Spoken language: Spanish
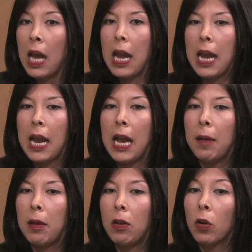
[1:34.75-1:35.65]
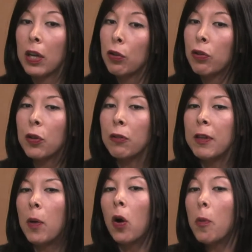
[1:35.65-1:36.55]
Eh, lo que nosotros
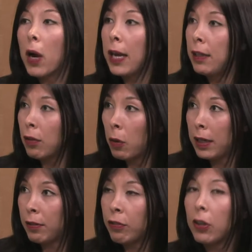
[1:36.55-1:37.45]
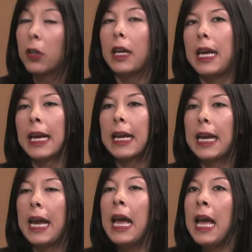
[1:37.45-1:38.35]
vemos como coalición es
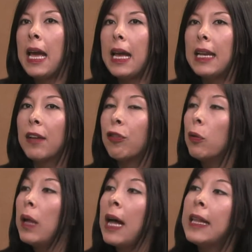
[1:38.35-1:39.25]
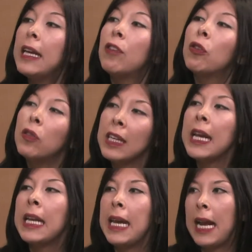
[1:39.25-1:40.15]
que la ciudad de hecho
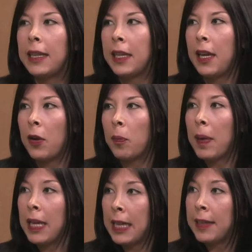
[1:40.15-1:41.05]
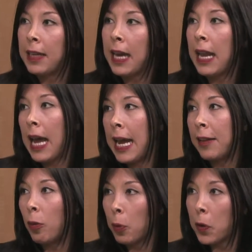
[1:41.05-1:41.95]
tiene el dinero para destinar a
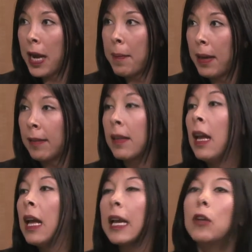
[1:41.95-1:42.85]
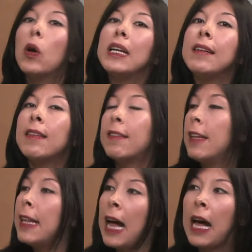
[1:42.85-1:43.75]
estos programas, que no hay
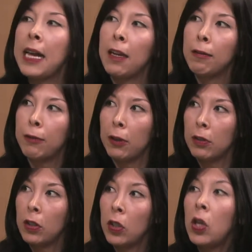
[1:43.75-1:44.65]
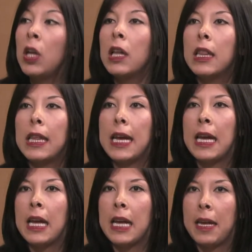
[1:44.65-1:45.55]
necesidad en el fondo
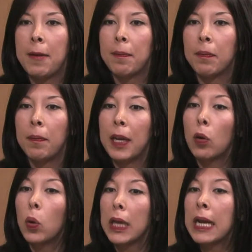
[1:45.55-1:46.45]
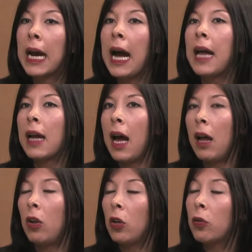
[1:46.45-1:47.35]
de em, perjudicar
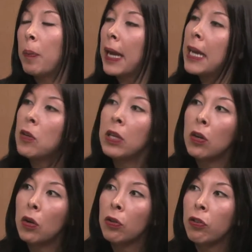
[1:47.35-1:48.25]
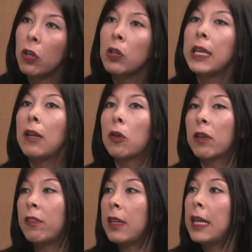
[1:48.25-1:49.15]
a los pequeños negocios y a los
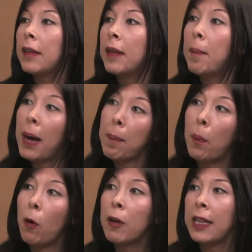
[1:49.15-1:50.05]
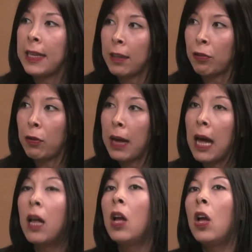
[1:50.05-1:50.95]
residentes más pobres de esta
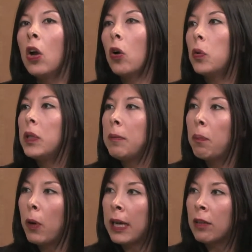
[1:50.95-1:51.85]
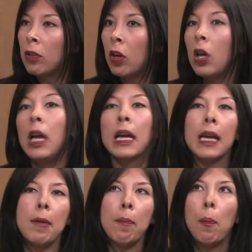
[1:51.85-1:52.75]
ciudad con un impuesto
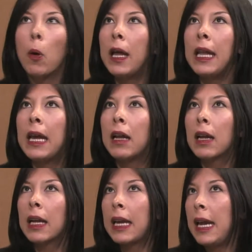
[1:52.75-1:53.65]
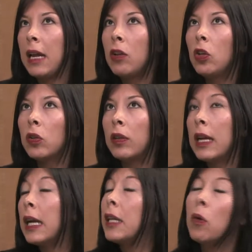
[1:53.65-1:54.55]
que puede que no
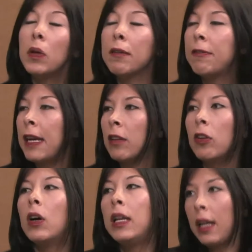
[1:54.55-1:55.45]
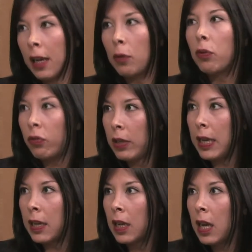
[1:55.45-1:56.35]
tenga ningún efecto en el
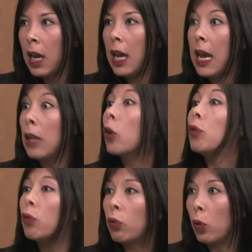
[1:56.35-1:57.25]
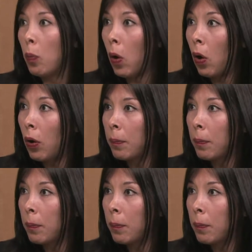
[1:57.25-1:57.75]
reducir el consumo.